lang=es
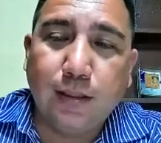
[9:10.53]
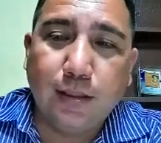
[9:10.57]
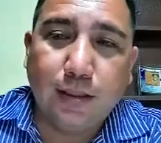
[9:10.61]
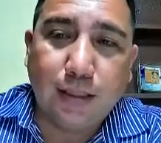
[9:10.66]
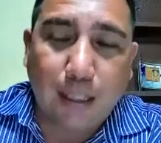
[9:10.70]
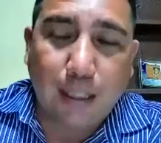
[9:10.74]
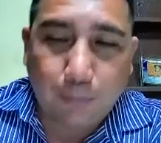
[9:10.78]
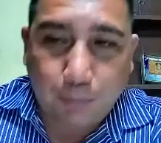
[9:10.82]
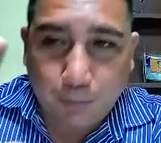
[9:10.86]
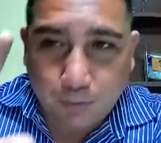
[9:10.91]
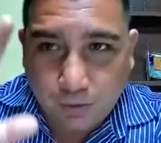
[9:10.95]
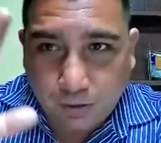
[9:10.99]

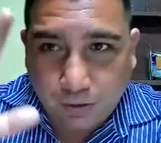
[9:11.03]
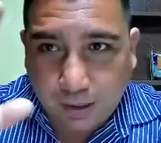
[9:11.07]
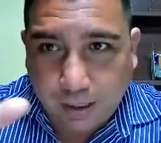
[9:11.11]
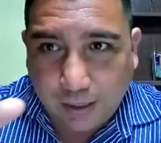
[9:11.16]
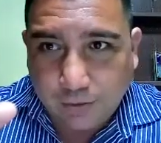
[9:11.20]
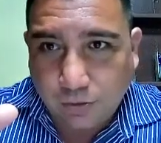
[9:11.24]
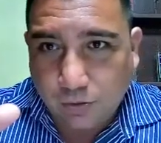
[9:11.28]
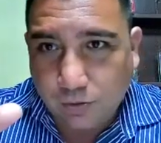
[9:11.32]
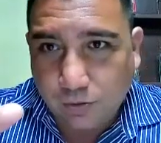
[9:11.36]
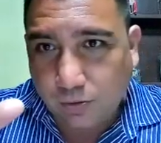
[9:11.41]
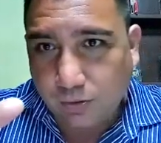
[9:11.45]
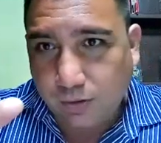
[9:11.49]
Ya, por si
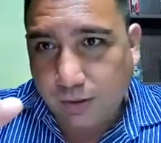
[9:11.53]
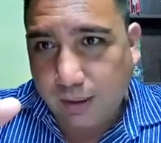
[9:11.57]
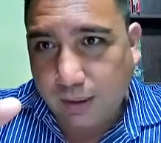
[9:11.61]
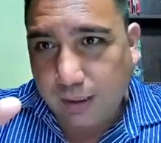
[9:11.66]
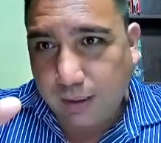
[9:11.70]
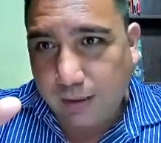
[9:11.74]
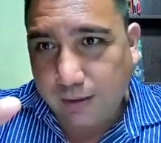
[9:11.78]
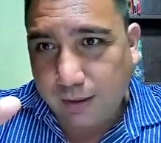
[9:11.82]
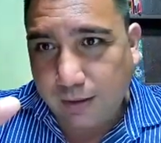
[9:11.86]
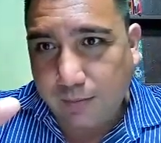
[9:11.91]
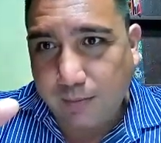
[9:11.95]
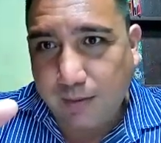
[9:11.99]
acaso,
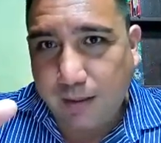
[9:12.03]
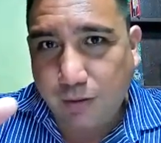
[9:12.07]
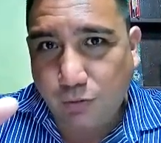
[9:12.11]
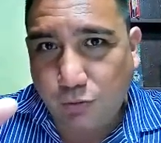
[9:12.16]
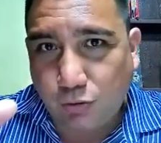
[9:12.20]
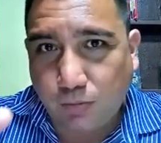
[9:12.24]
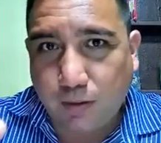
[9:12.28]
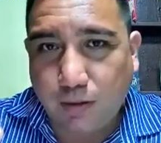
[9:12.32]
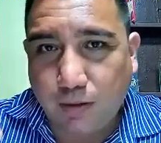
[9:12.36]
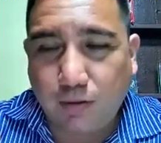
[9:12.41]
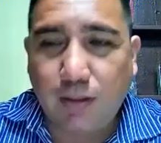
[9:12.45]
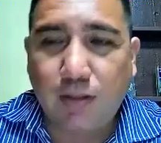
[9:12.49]
el tema de
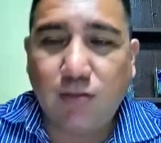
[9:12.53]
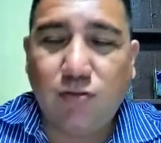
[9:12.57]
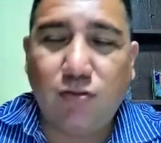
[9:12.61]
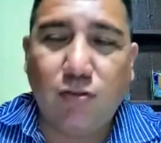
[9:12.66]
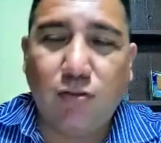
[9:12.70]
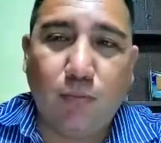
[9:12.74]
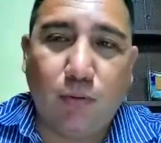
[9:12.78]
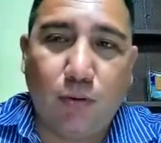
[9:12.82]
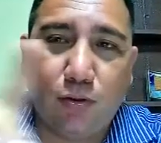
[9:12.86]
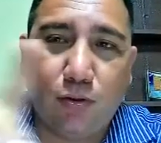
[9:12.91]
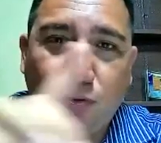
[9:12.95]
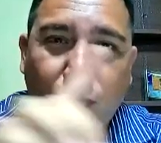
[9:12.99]
Sweet Manuel y
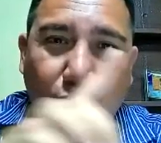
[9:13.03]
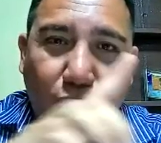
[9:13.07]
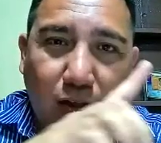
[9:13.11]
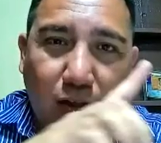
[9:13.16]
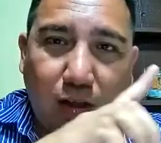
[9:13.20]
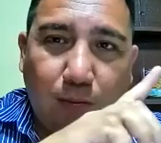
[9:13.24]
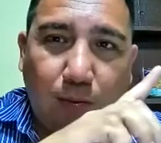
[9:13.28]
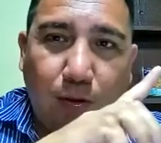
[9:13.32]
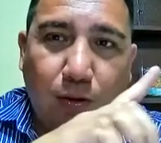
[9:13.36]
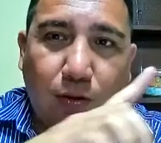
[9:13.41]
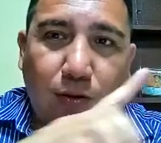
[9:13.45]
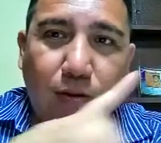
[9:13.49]
símbolo está en
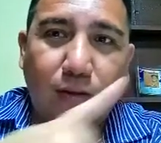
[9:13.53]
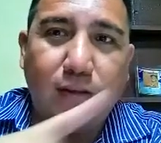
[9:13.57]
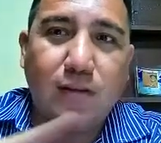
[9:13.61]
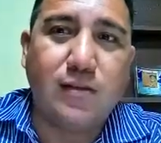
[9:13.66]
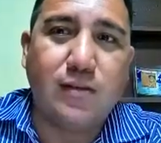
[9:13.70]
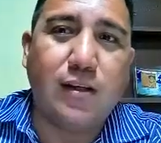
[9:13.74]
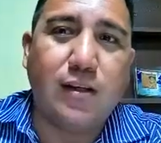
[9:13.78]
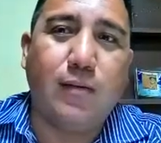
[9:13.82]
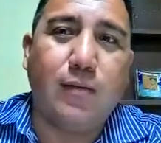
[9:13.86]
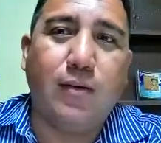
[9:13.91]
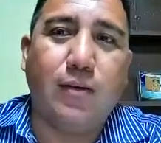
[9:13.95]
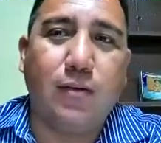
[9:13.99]
el video del
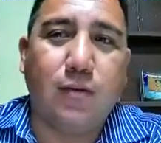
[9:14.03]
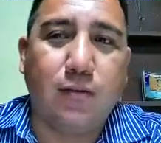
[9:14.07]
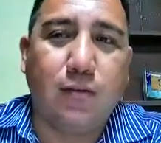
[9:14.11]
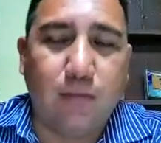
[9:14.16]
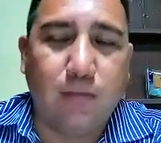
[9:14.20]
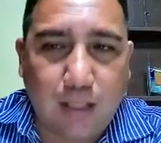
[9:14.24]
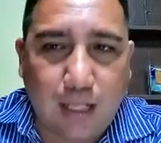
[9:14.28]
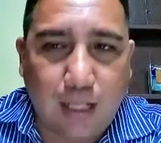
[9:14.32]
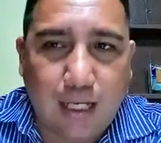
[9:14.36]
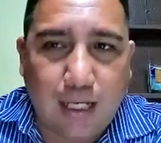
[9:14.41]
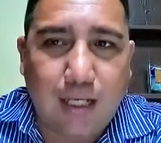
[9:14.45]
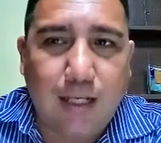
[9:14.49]
sábado.
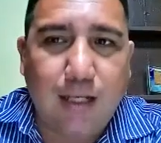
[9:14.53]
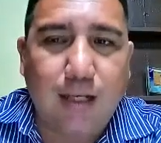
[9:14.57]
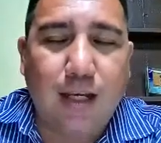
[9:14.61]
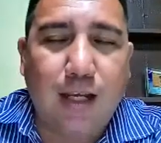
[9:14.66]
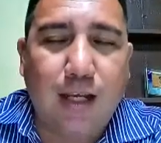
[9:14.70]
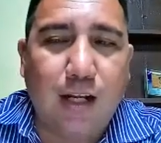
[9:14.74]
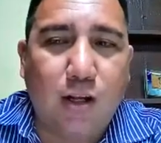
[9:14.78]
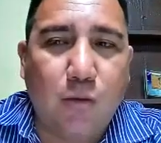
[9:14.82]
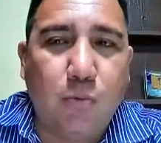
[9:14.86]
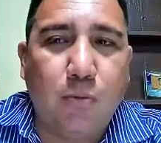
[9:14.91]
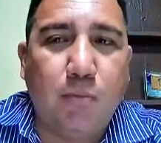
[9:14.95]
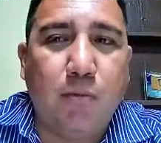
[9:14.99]
Ahí,
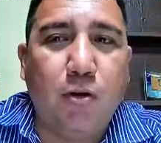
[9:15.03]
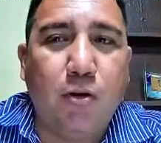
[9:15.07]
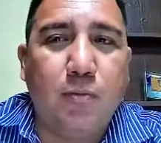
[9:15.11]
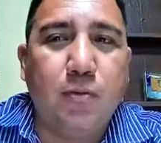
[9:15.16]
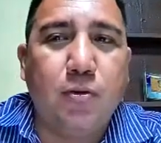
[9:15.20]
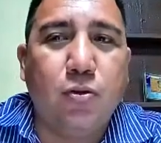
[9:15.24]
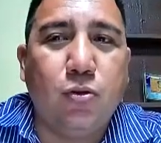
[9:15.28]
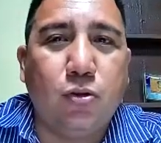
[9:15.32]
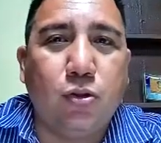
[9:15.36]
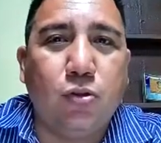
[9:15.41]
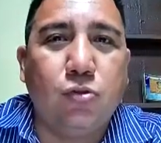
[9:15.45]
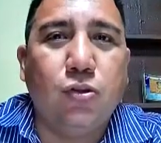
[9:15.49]
en los primeros
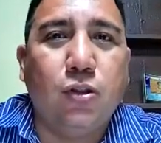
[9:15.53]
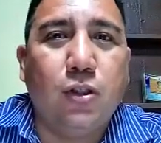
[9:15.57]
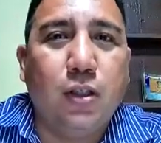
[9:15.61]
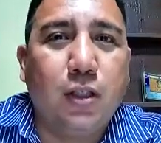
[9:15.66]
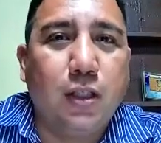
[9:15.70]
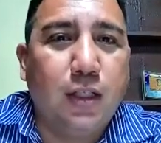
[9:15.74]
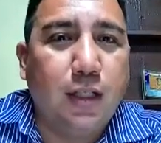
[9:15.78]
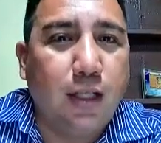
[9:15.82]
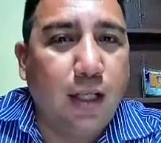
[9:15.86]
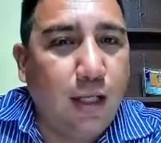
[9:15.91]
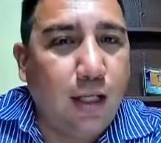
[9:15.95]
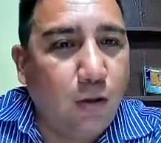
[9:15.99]
minutos,
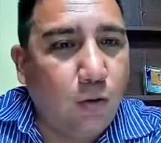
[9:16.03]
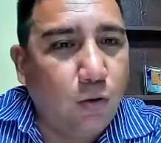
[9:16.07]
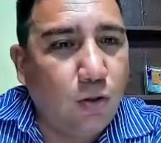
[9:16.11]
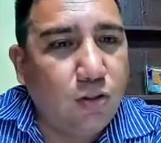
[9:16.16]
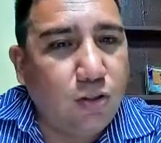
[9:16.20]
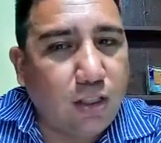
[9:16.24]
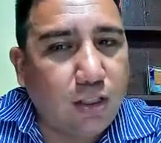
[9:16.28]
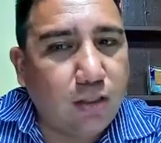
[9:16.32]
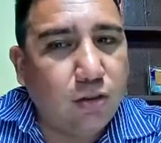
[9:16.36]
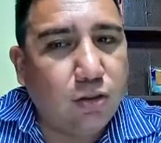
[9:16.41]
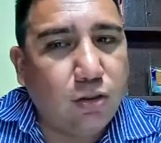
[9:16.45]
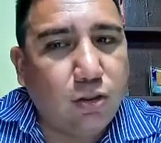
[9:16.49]

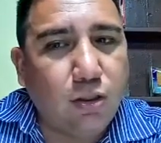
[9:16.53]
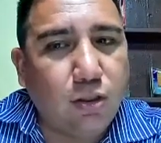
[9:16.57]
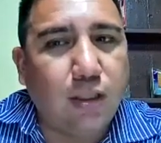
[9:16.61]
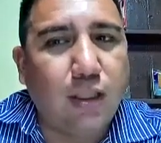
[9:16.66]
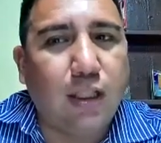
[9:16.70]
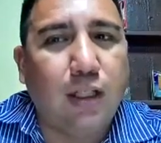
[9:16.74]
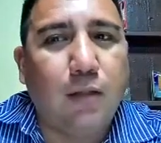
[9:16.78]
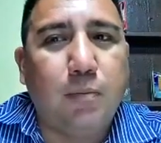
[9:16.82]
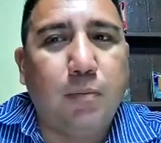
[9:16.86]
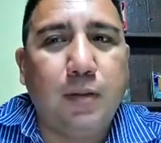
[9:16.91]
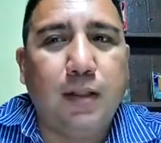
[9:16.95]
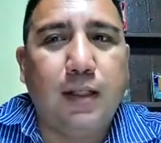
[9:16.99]
encuentran toda
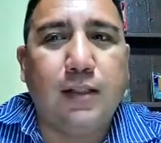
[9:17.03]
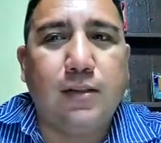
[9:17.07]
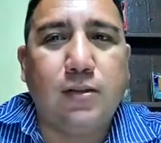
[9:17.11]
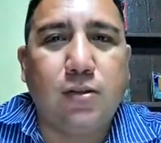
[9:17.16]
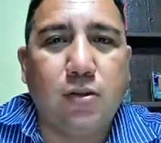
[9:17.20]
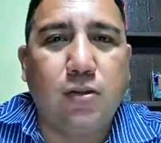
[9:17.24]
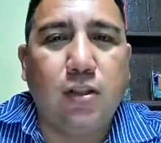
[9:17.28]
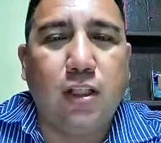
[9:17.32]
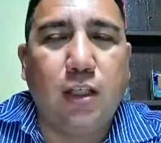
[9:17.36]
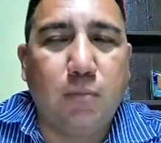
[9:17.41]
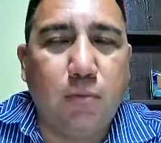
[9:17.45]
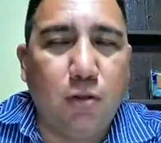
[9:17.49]
la
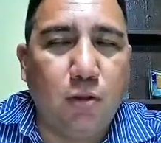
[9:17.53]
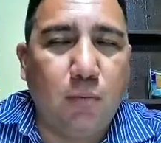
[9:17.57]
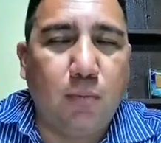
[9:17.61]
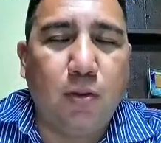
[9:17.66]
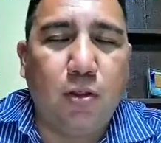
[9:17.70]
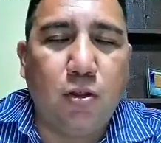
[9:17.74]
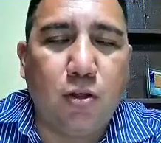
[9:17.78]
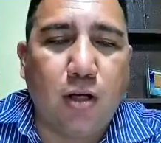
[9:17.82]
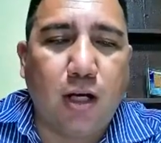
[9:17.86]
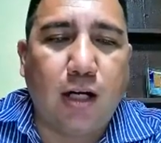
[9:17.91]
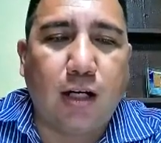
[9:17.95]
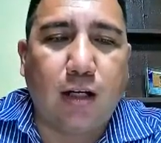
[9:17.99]
explicación y mi
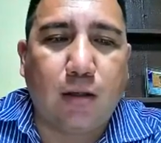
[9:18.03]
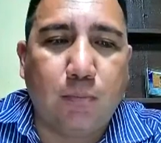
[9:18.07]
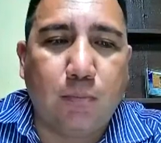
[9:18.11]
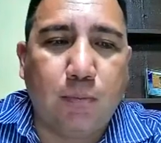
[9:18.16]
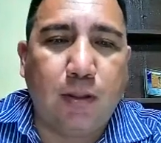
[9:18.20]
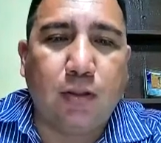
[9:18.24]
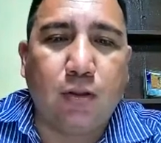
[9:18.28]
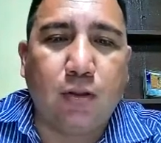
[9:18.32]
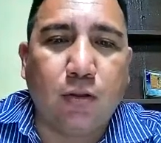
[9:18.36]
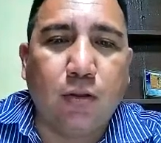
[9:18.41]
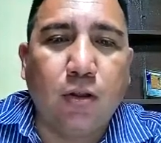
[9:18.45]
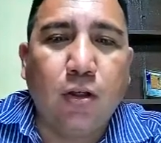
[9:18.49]
opinión al
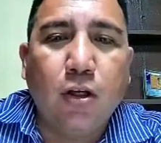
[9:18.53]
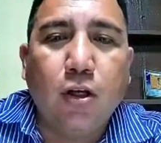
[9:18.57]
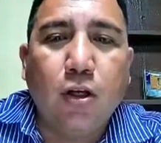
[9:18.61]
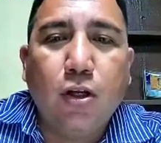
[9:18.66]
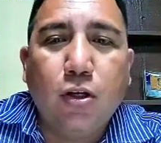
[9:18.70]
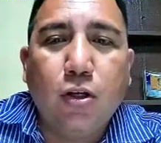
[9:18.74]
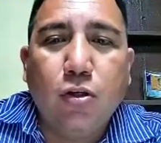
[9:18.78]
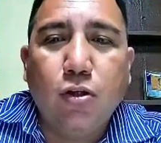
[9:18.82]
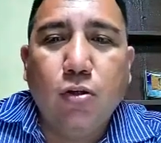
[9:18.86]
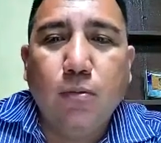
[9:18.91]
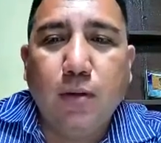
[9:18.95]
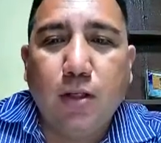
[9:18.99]
respecto.
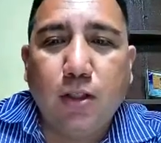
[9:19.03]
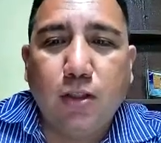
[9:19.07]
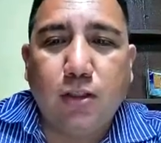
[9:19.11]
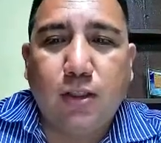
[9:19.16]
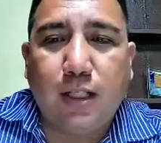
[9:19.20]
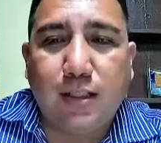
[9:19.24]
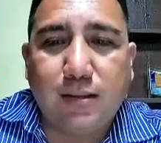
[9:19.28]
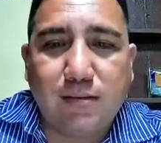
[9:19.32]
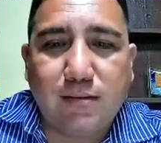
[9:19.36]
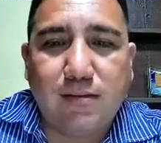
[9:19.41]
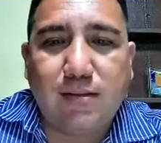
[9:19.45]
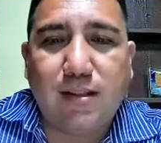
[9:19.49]
Número
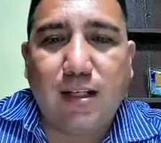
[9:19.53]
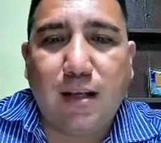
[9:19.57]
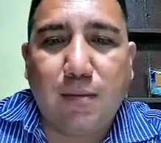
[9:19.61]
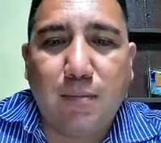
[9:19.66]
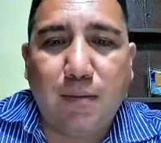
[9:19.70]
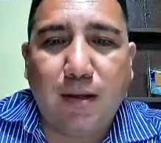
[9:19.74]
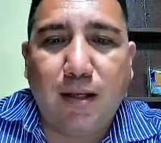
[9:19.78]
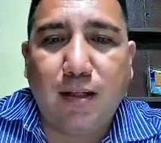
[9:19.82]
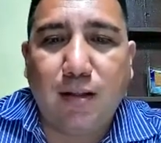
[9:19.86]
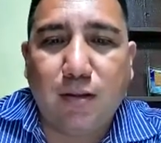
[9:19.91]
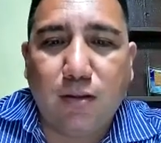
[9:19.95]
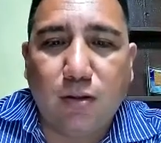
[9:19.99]
tres,
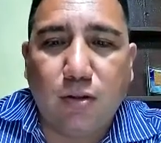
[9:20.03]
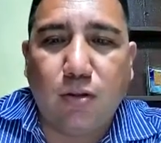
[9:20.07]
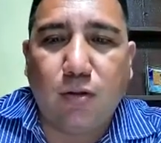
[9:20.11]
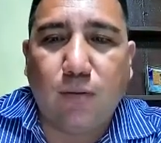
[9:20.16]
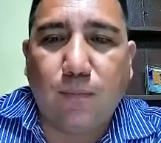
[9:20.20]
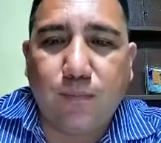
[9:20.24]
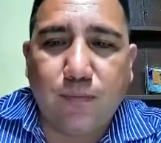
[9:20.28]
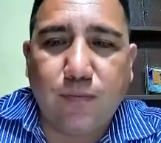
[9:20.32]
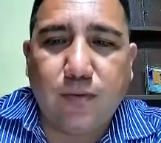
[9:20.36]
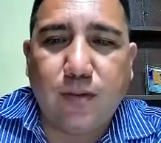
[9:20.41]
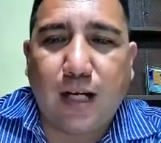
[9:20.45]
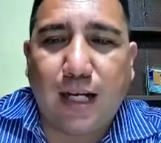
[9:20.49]

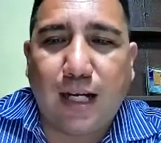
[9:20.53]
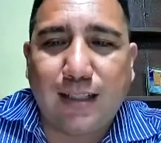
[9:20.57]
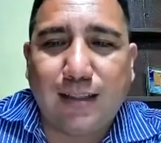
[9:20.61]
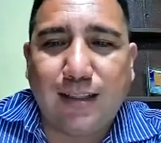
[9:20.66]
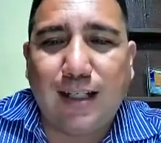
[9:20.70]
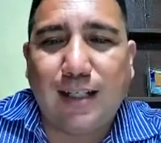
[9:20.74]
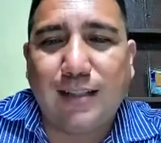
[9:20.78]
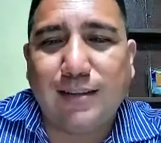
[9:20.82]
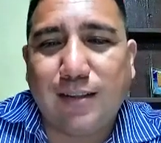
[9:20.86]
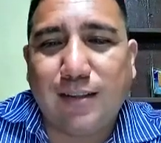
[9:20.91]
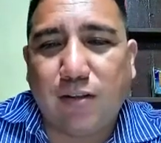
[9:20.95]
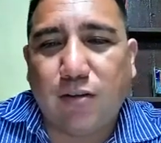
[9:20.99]
tremendo,
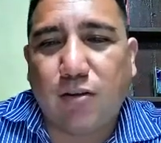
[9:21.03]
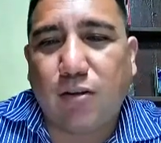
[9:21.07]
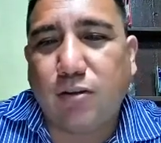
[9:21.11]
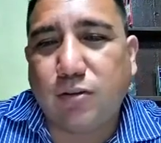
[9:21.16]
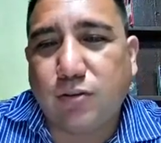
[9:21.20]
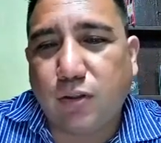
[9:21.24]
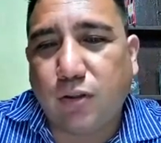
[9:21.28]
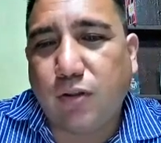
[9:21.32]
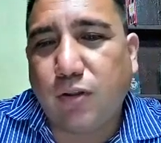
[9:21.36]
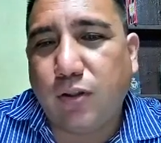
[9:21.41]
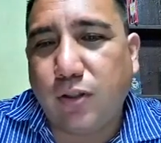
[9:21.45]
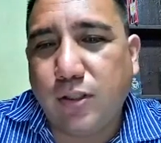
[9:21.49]
atrás de Rolls
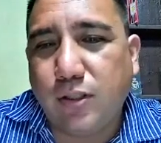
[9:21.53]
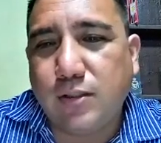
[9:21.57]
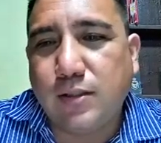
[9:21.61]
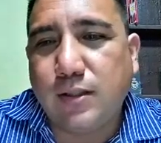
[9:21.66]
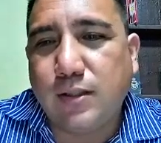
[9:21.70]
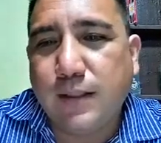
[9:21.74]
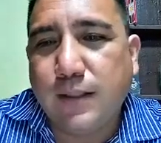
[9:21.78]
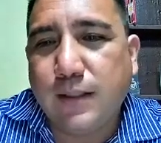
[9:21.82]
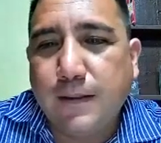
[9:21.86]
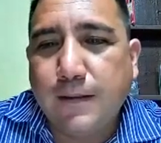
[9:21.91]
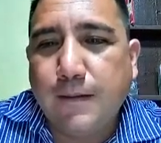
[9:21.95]
Royce,